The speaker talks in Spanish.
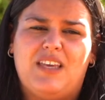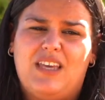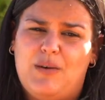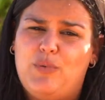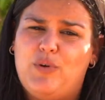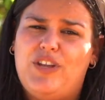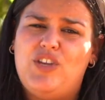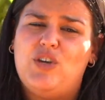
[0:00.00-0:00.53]
Es
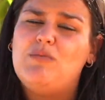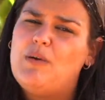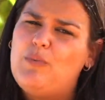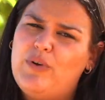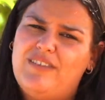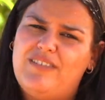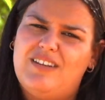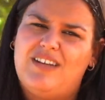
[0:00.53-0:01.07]
por ello mi
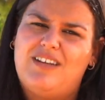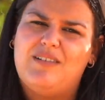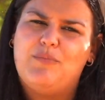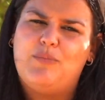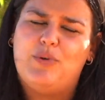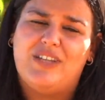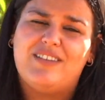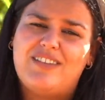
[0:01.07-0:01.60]
apuesta,
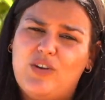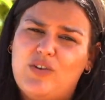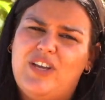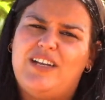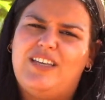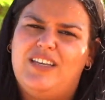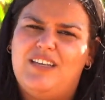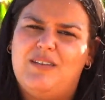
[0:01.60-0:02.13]
por estar hoy
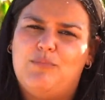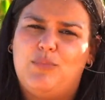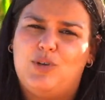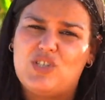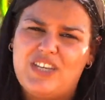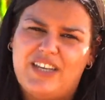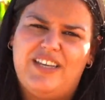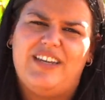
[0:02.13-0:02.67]
aquí, por
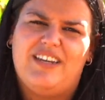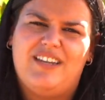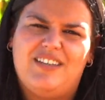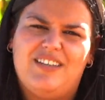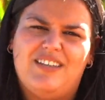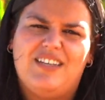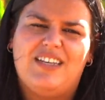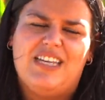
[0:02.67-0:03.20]
seguir
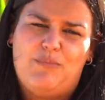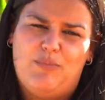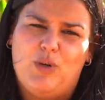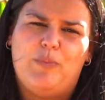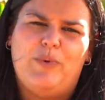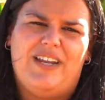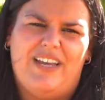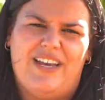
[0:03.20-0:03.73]
y por
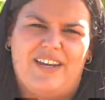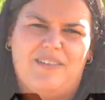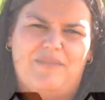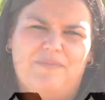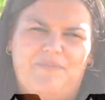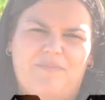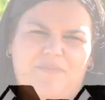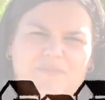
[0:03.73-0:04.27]
pelear.